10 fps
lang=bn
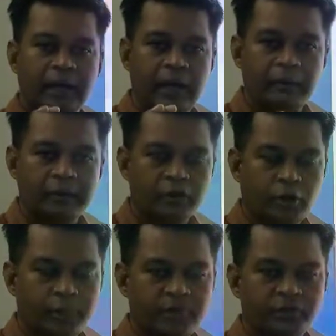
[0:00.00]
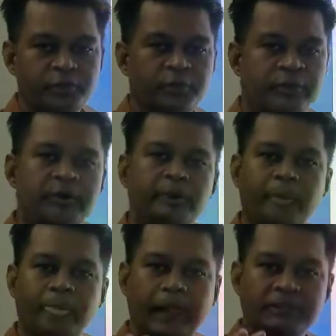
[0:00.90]
আমাকে কমেন্ট করবে
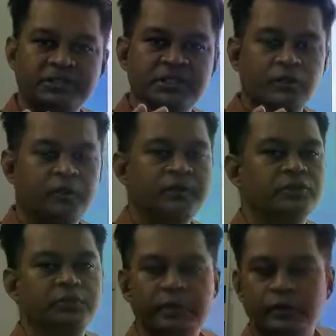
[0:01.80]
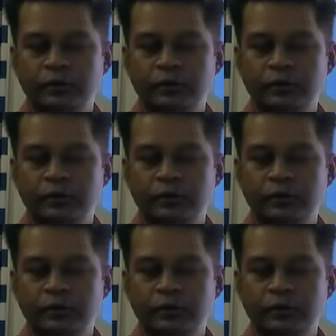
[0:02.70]
আমি সেই কমেন্টে তোমার